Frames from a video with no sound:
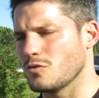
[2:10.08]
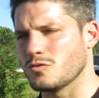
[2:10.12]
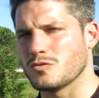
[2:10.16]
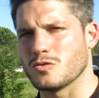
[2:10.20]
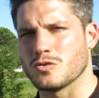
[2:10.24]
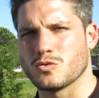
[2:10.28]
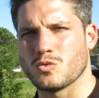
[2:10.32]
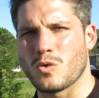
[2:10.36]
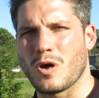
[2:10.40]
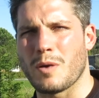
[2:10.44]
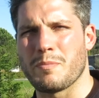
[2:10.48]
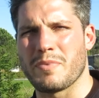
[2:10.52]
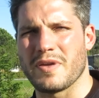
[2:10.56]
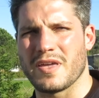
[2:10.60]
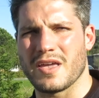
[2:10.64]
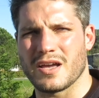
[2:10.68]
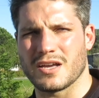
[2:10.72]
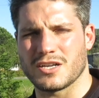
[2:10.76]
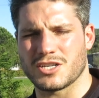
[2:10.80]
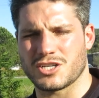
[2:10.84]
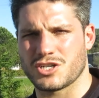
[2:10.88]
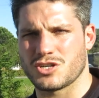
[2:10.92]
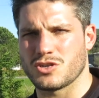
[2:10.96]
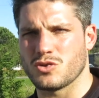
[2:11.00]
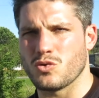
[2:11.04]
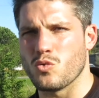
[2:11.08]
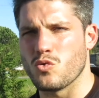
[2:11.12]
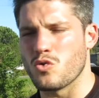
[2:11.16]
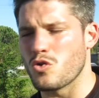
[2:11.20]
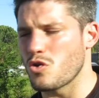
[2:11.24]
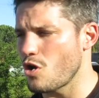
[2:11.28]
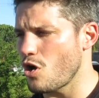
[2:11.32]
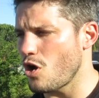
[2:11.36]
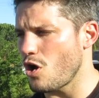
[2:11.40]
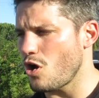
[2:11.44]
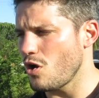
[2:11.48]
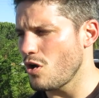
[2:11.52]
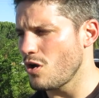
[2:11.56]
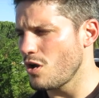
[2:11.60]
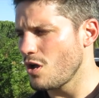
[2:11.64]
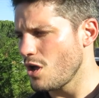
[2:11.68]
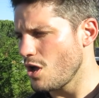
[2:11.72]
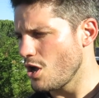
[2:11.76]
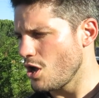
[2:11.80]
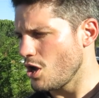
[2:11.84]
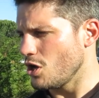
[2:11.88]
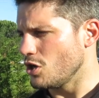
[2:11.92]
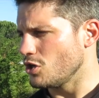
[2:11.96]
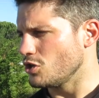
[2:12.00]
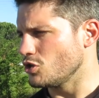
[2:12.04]
que ce soit pH ou chlore.
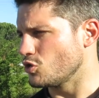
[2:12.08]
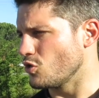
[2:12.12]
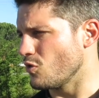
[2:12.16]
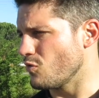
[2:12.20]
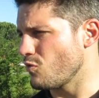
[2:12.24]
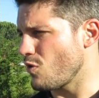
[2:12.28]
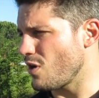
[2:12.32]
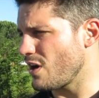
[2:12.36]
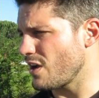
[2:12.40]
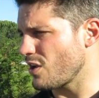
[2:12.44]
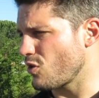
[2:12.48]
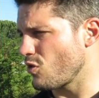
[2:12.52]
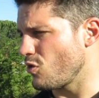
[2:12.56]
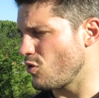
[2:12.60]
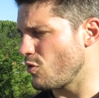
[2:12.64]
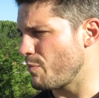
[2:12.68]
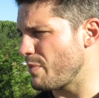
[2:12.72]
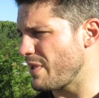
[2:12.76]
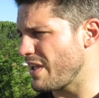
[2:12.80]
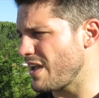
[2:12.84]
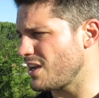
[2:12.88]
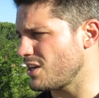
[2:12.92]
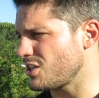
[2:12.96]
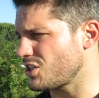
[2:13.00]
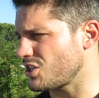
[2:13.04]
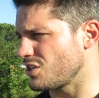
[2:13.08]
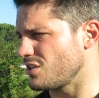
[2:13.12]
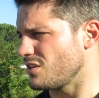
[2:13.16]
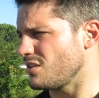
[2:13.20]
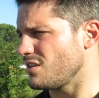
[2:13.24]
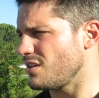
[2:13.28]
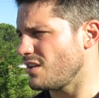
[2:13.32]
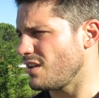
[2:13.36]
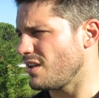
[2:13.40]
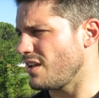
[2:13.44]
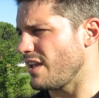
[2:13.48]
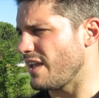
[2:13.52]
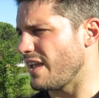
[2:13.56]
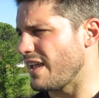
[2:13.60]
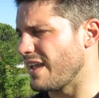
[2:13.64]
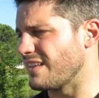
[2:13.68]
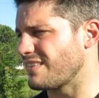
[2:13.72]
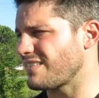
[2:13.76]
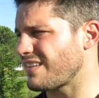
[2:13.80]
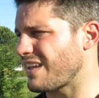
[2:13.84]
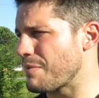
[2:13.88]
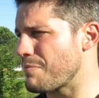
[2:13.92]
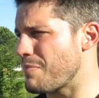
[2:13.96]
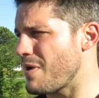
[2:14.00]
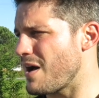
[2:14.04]
Je vois que le pH est
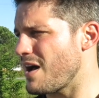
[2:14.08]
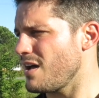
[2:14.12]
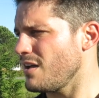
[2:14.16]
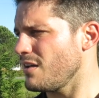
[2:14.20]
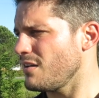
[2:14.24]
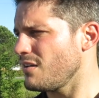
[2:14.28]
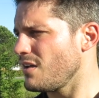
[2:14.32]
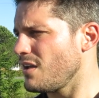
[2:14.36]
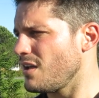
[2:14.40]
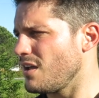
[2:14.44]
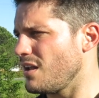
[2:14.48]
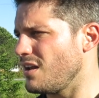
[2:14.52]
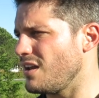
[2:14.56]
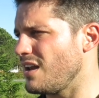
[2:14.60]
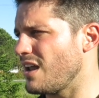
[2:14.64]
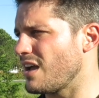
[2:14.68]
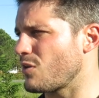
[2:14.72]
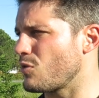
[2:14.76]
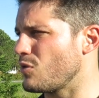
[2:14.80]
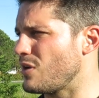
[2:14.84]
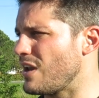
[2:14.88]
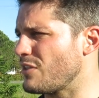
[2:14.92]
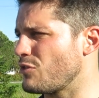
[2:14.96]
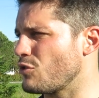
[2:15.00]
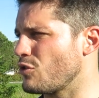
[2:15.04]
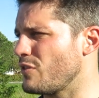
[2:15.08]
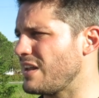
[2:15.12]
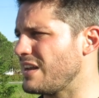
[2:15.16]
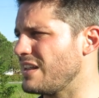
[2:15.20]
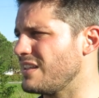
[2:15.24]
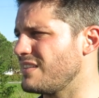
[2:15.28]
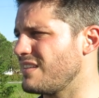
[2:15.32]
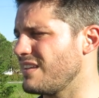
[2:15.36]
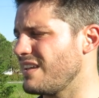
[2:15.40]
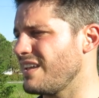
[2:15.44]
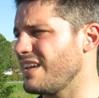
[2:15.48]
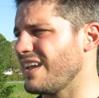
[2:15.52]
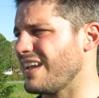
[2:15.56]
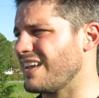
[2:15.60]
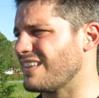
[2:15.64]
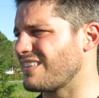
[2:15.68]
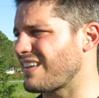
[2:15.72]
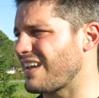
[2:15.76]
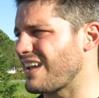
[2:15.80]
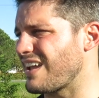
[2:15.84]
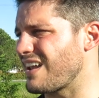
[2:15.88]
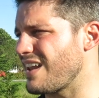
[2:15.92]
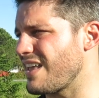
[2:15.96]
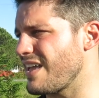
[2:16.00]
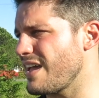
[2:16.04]
très bas. La, tonalité est
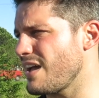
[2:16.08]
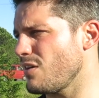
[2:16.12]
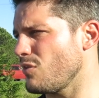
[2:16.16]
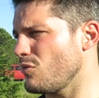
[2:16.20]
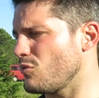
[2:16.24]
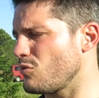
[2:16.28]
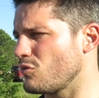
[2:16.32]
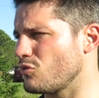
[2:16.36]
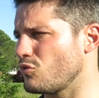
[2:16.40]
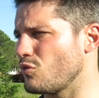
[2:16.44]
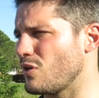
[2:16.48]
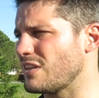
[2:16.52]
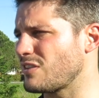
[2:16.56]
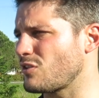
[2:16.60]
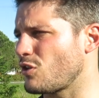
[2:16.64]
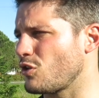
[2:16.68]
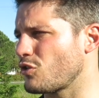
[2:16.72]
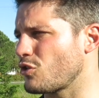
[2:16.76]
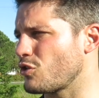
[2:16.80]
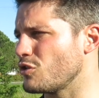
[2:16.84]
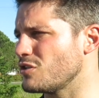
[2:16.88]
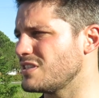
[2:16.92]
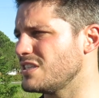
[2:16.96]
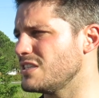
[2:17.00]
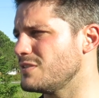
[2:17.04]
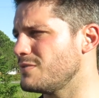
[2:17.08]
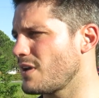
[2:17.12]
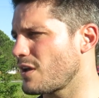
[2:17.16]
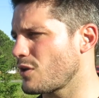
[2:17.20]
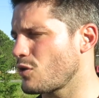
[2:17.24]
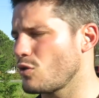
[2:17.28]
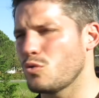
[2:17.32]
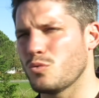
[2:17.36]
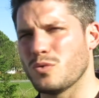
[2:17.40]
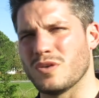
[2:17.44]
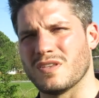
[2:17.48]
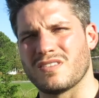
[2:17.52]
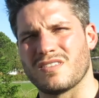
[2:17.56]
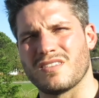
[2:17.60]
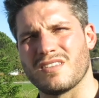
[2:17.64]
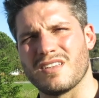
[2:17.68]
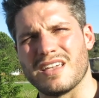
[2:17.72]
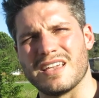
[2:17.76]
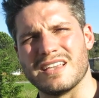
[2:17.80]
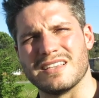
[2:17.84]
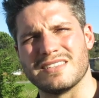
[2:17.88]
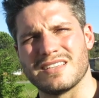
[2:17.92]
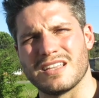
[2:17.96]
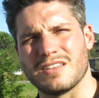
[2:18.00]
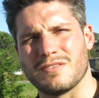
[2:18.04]
très claire. On doit être entre 6,8
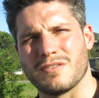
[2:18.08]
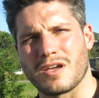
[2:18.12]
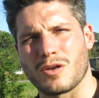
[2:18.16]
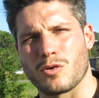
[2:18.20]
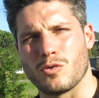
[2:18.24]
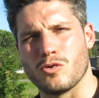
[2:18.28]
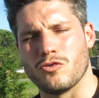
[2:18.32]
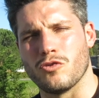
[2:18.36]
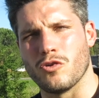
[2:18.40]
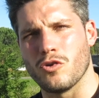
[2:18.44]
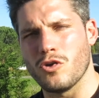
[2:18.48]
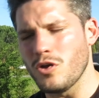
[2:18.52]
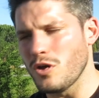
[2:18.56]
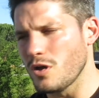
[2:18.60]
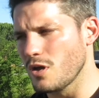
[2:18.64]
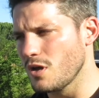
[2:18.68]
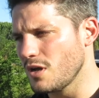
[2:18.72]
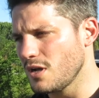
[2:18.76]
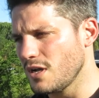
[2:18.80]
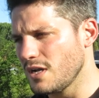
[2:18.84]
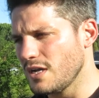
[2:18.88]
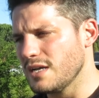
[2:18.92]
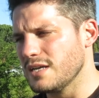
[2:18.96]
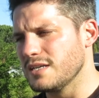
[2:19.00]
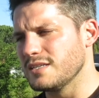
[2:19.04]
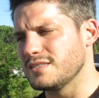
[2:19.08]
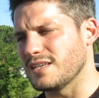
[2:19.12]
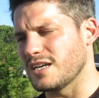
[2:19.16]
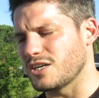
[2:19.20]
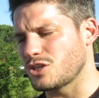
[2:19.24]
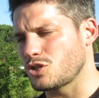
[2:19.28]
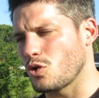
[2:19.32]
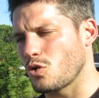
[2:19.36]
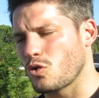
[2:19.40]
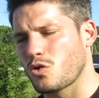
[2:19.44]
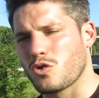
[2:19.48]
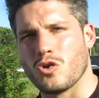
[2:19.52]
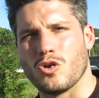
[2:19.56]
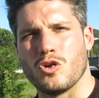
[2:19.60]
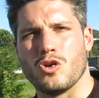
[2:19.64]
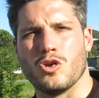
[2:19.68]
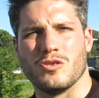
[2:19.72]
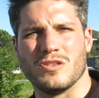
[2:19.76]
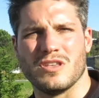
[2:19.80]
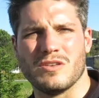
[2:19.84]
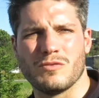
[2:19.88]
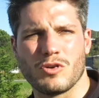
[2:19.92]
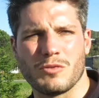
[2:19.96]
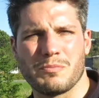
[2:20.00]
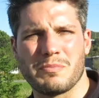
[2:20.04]
et 7,2, sachant que le
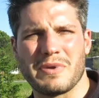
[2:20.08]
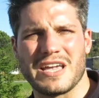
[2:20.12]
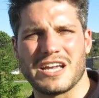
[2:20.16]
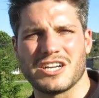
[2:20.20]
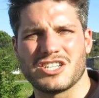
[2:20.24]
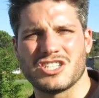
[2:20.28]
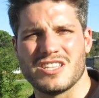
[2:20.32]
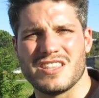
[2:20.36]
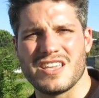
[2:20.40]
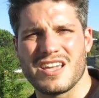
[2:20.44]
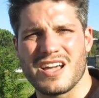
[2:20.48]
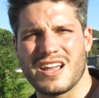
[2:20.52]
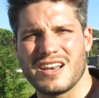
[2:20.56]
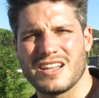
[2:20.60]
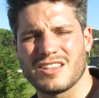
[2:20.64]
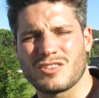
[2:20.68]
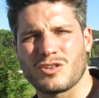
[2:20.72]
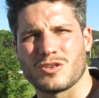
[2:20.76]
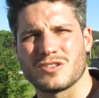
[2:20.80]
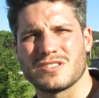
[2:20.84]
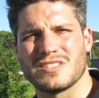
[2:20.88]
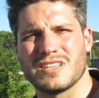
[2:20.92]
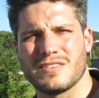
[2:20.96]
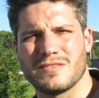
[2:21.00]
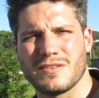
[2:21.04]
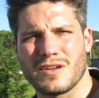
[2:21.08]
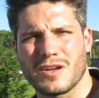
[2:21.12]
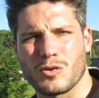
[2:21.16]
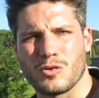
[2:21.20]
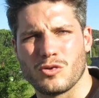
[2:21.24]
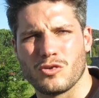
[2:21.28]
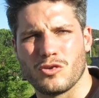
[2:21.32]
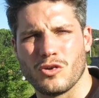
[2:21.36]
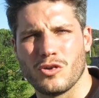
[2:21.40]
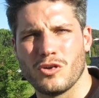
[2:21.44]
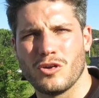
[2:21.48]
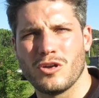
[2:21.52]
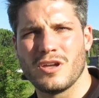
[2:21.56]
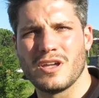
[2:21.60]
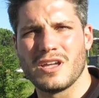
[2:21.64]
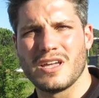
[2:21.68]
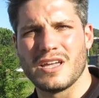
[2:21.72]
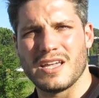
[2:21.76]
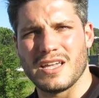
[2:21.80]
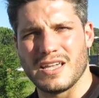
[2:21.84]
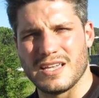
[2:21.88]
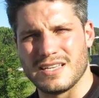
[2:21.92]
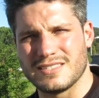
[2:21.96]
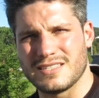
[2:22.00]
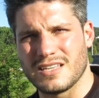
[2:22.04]
niveau de pH idéal est entre 7,2
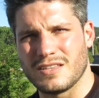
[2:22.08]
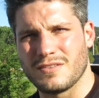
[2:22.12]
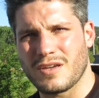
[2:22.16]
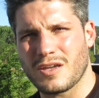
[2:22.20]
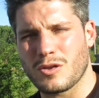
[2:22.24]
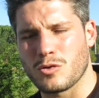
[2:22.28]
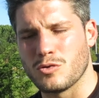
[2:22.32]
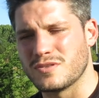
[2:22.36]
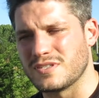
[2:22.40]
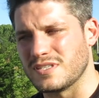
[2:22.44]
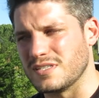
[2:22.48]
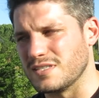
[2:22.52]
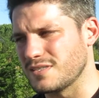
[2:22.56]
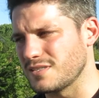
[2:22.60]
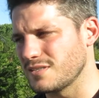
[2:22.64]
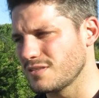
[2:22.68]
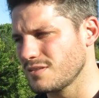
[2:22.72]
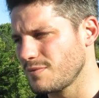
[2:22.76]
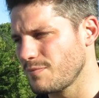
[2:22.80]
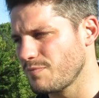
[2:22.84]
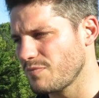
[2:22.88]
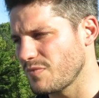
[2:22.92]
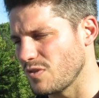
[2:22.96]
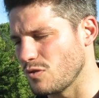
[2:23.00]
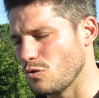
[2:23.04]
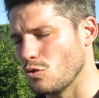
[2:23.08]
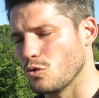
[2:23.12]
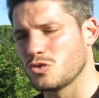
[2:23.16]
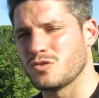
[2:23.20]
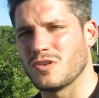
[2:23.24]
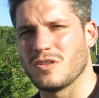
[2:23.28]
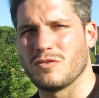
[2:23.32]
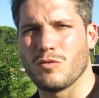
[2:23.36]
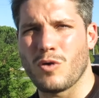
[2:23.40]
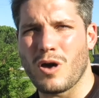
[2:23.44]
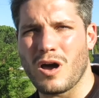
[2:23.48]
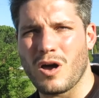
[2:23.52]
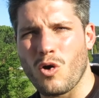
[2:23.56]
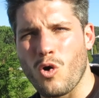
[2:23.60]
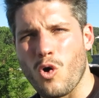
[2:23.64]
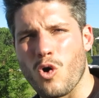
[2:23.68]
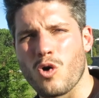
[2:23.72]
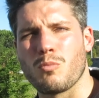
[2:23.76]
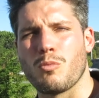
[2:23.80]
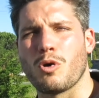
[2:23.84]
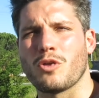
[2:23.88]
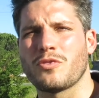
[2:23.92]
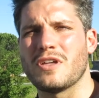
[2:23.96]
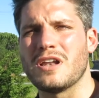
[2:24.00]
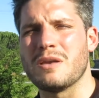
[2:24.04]
et 7,6. Donc je vais devoir
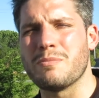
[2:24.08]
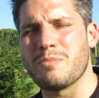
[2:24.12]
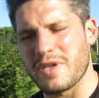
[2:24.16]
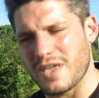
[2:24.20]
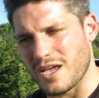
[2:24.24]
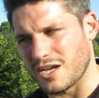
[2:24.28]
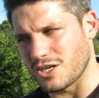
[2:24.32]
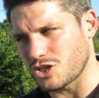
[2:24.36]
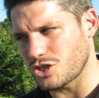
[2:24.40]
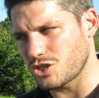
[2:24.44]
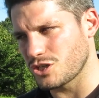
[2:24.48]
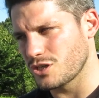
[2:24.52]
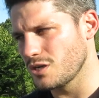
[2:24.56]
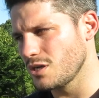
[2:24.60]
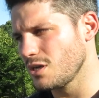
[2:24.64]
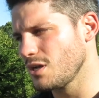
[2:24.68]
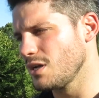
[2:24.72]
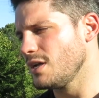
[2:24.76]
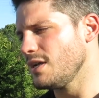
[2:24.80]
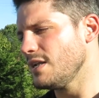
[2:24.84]
augmenter le pH.